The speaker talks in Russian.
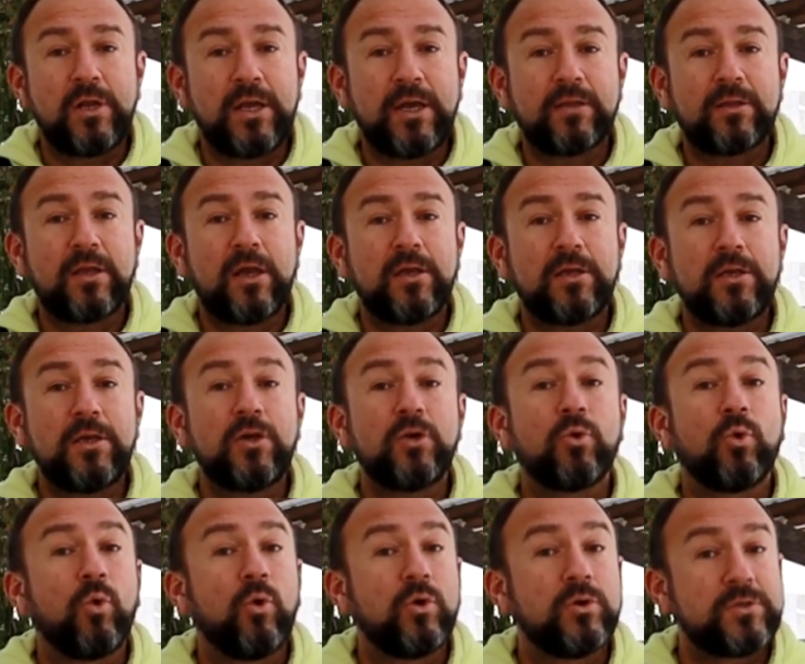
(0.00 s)
лето
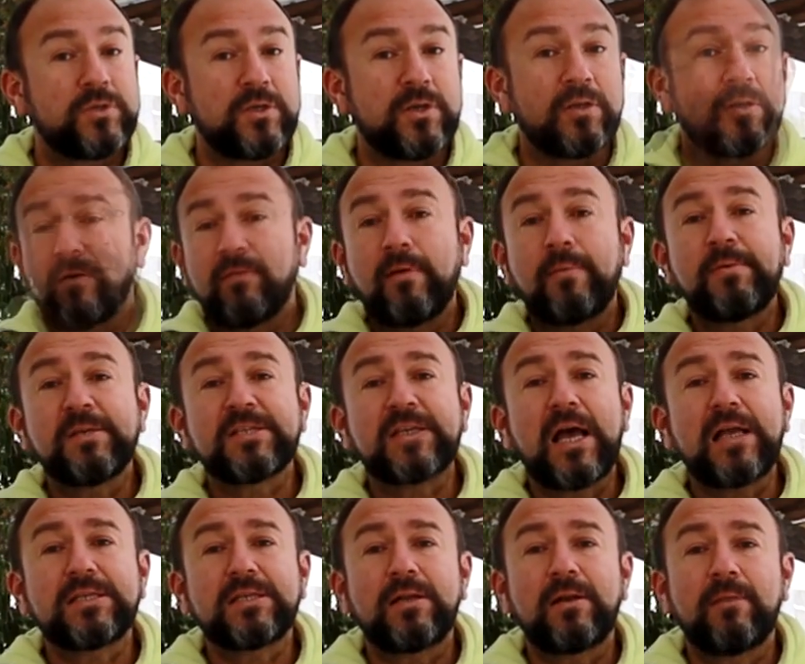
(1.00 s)
и осень. В
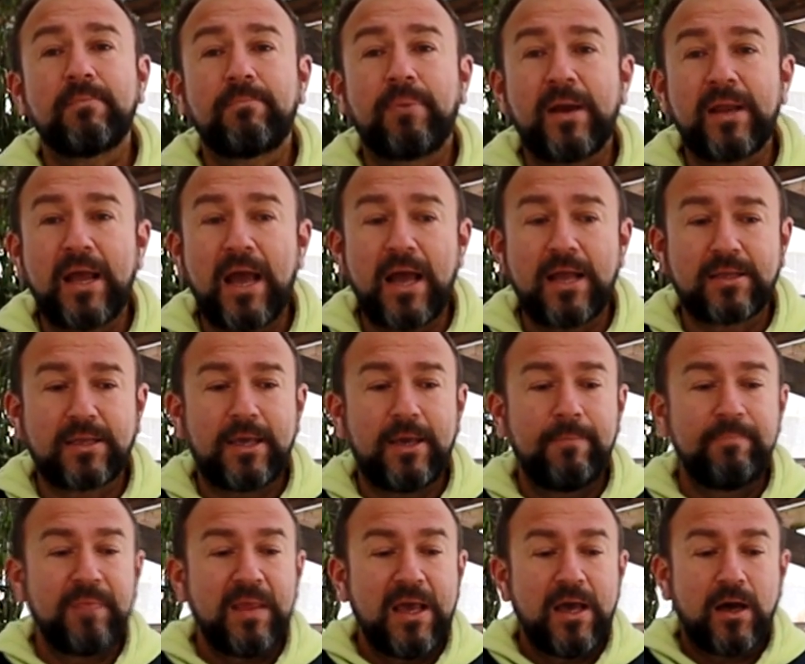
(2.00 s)
обязательном
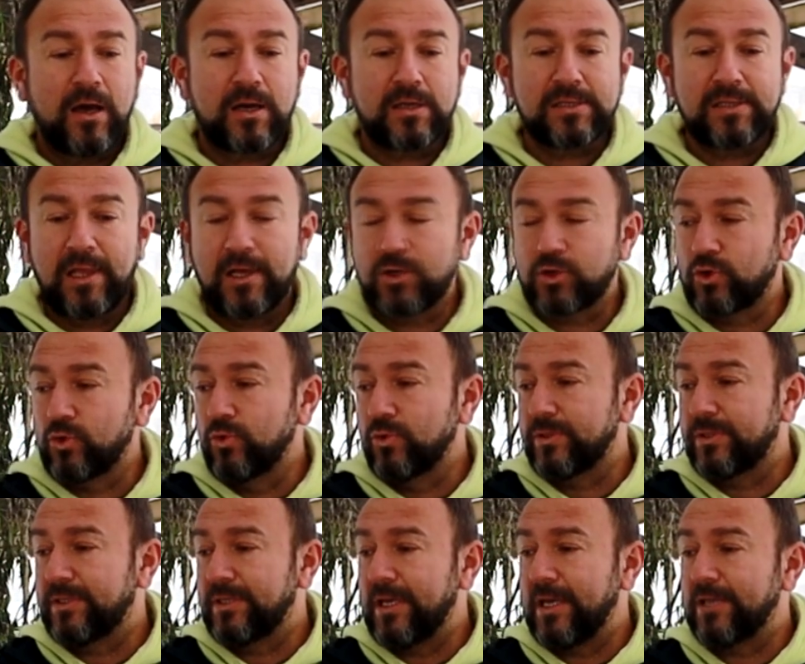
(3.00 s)
порядке разложу
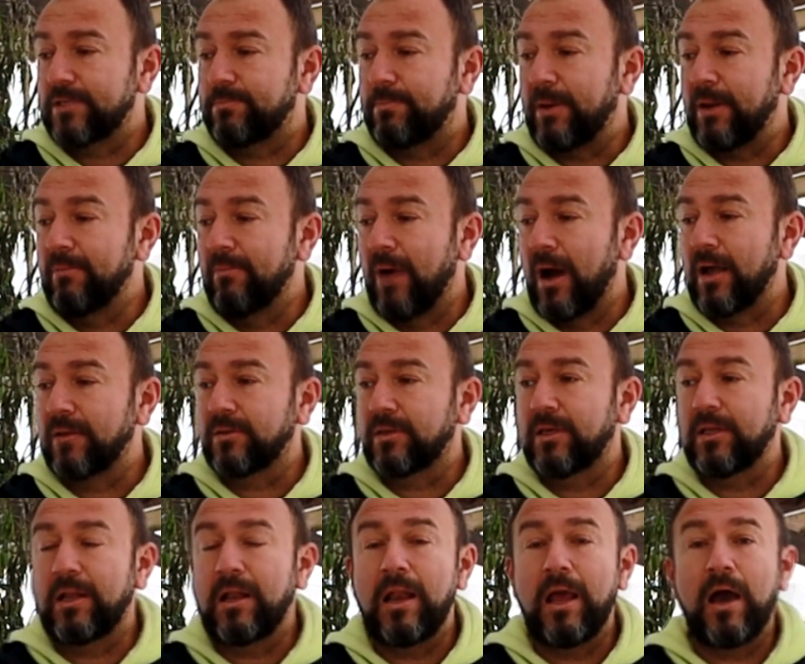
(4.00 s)
здесь
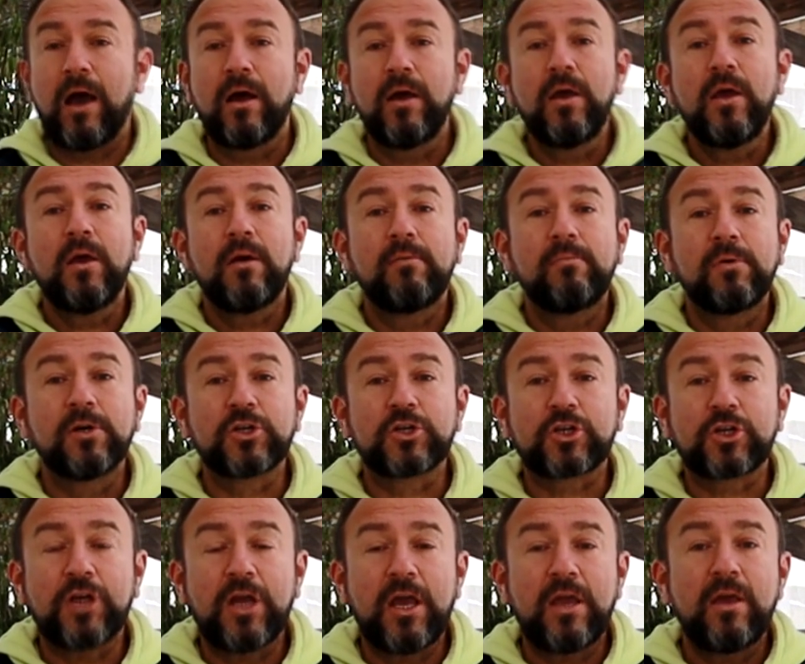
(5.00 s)
приманки для
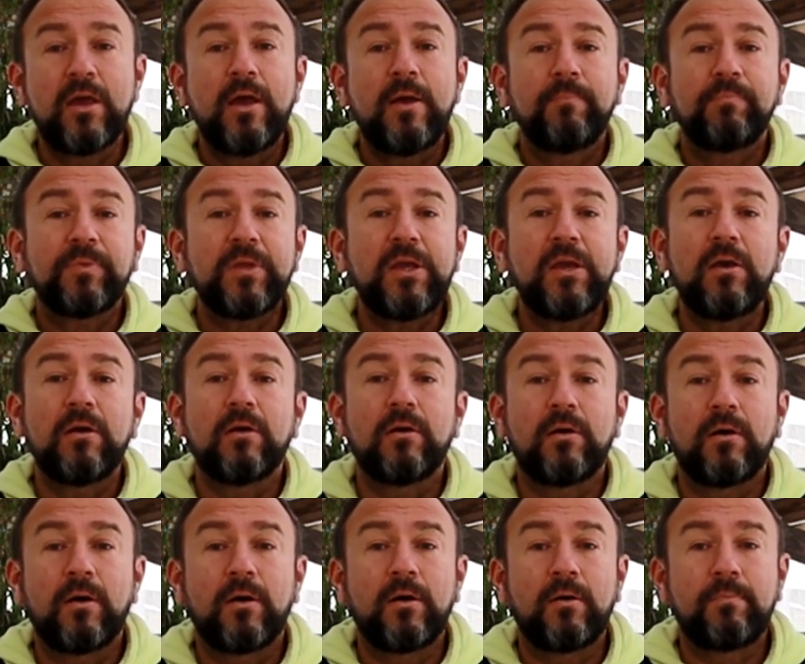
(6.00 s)
мышей, и
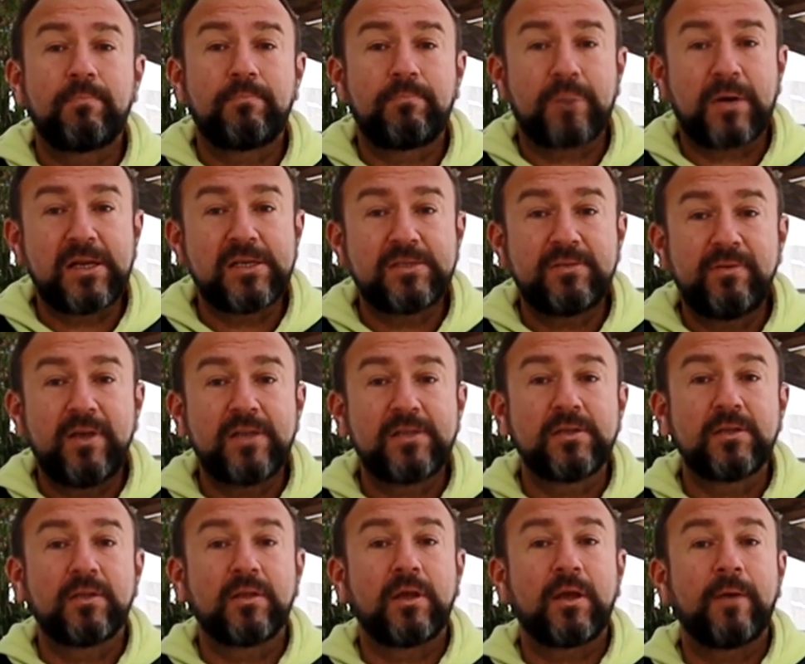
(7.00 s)
э,
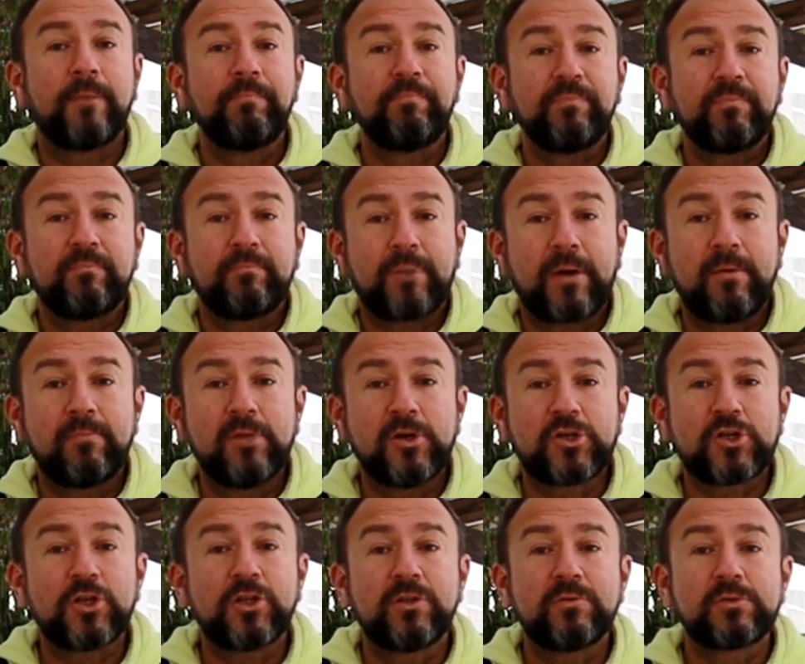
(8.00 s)
произведенные
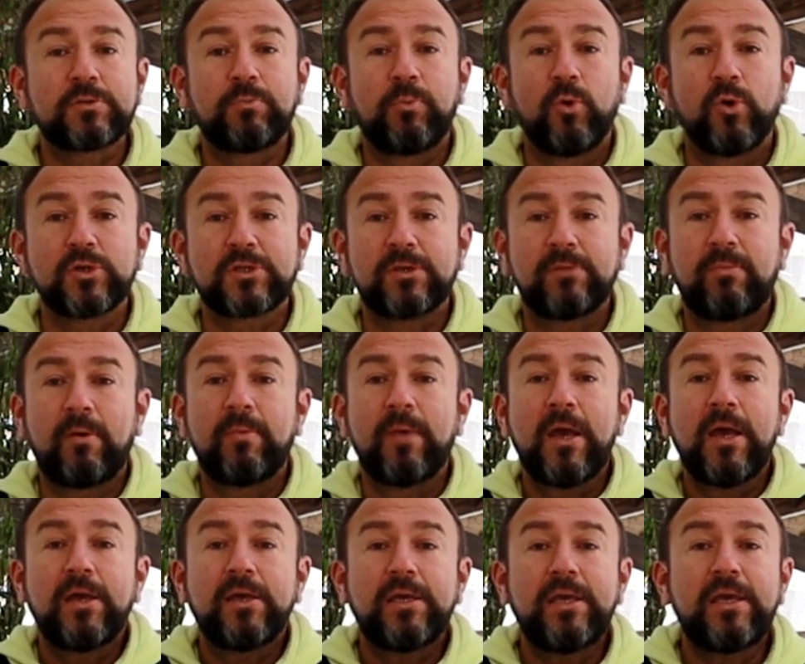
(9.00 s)
промышленным способом,
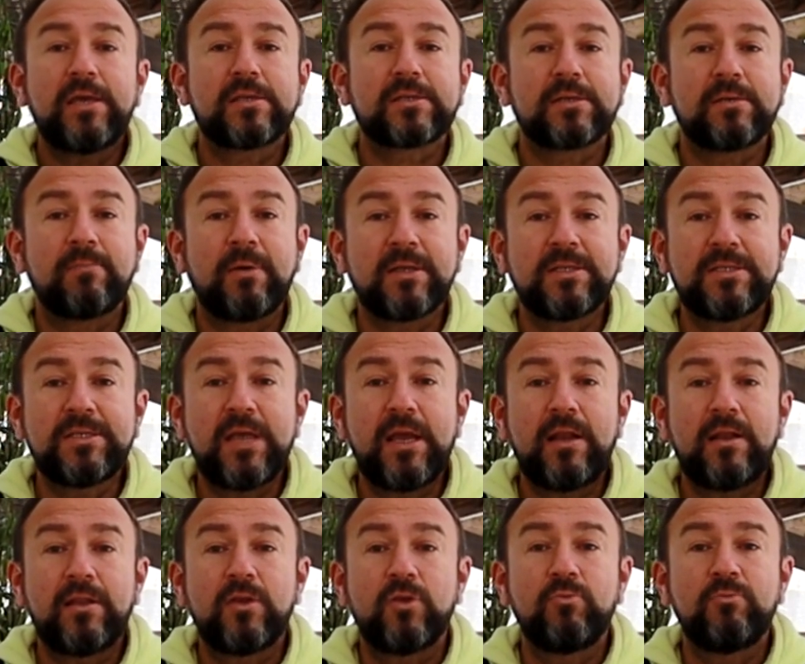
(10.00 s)
и
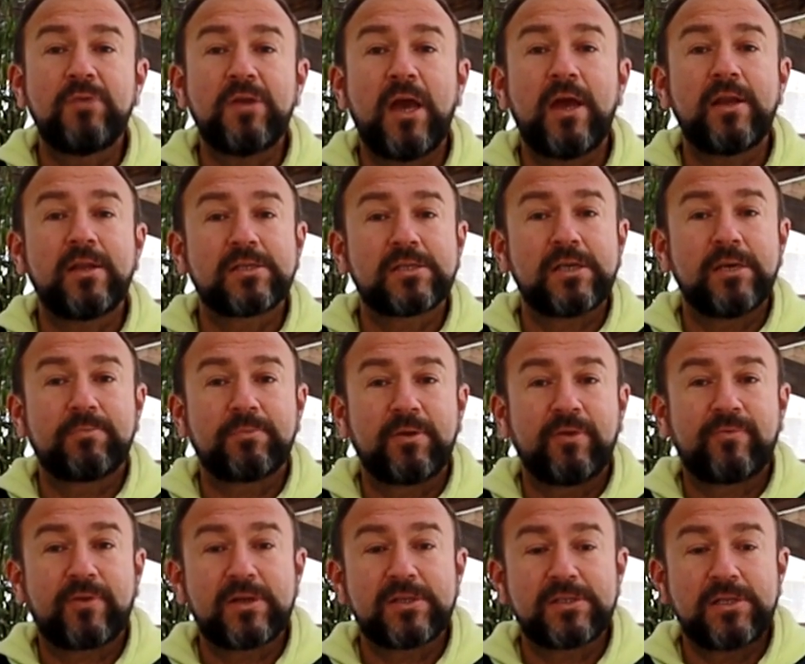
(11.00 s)
самодельные. У меня
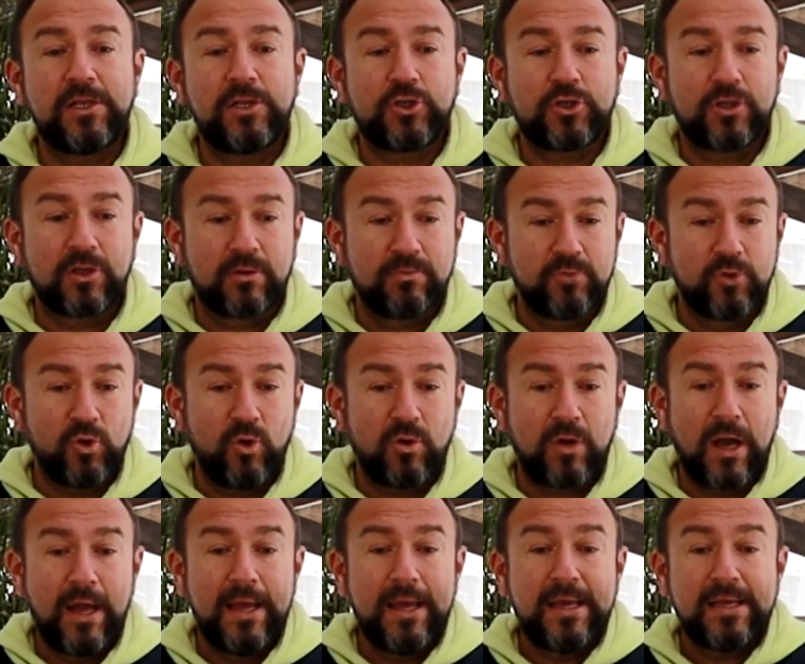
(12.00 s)
рецептов различных
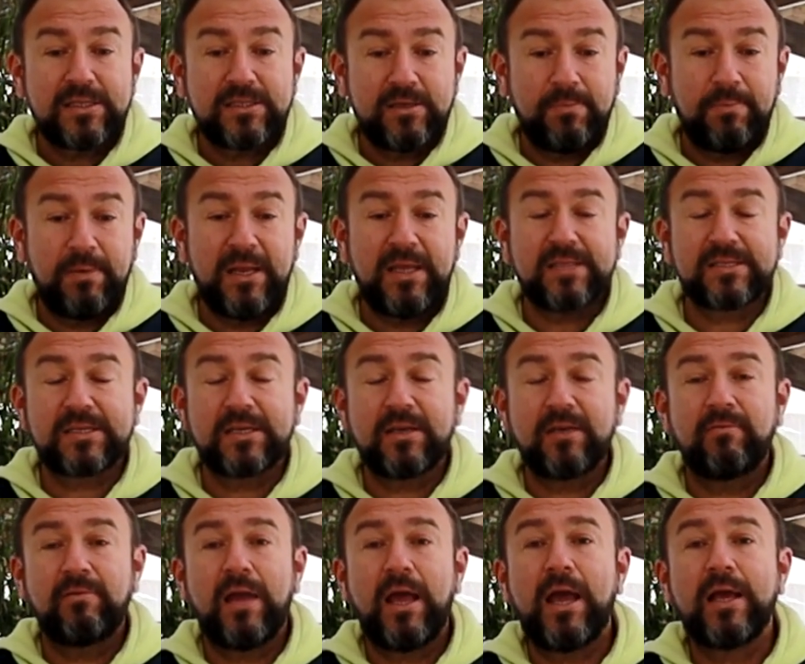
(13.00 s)
много. Теплица
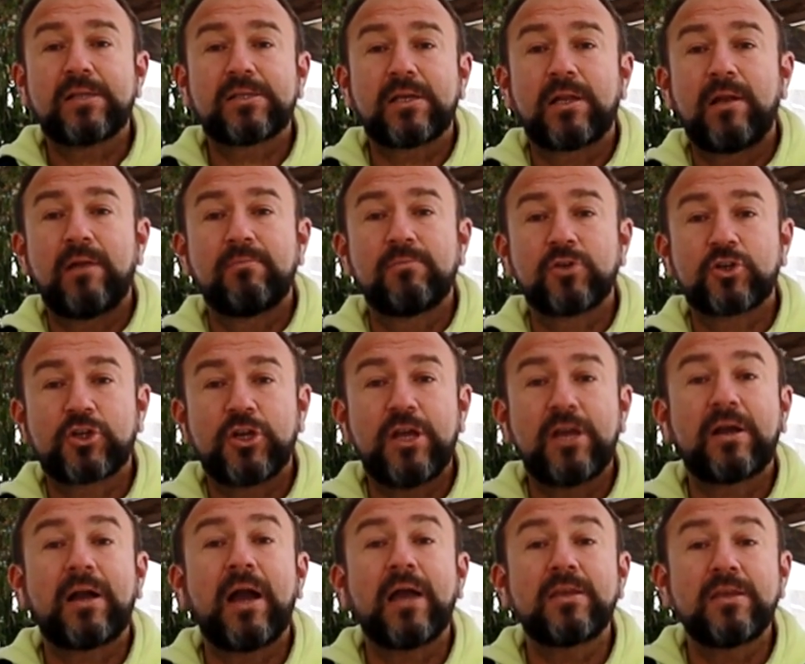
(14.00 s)
является для
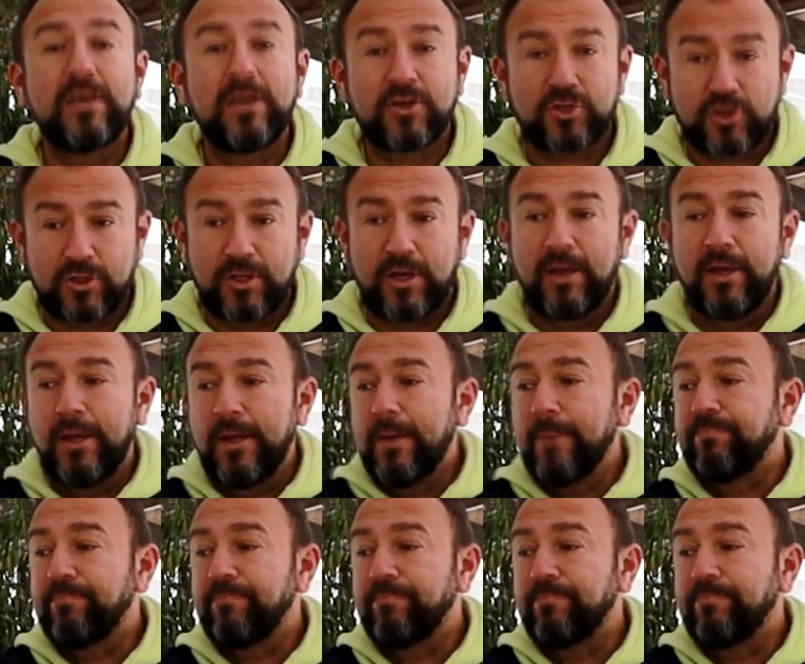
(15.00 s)
мышей, конечно,